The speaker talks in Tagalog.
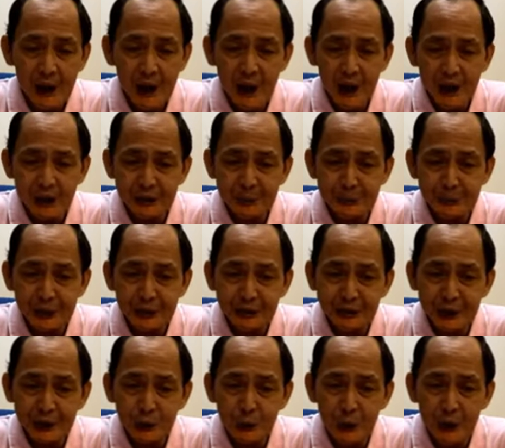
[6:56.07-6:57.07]
at
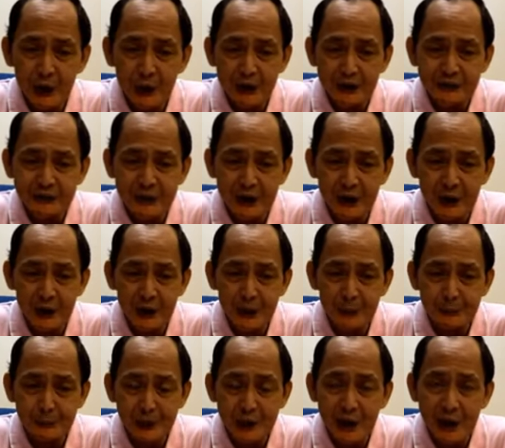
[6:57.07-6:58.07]
partikular sa
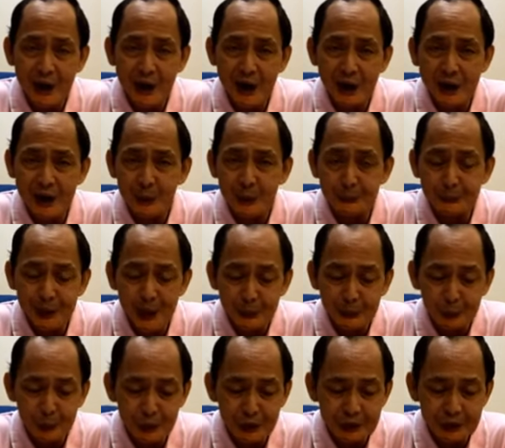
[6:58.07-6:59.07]
pag-alaga ng
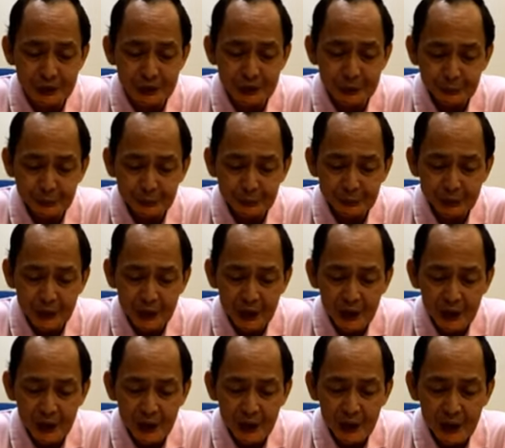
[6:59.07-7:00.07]
baboy
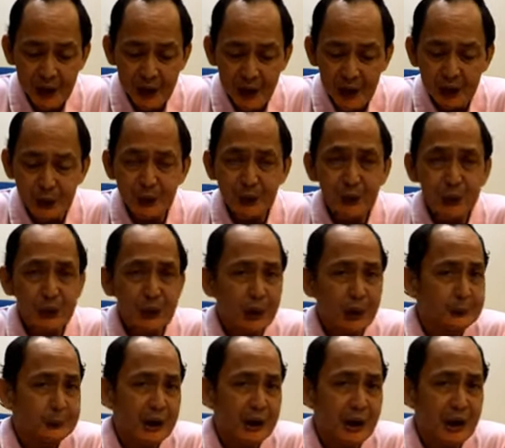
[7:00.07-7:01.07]
ano
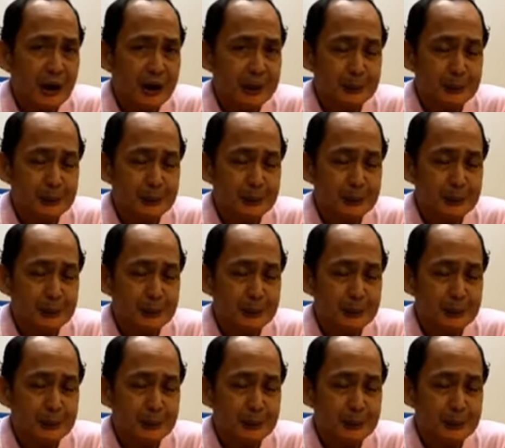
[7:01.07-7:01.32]
ang mga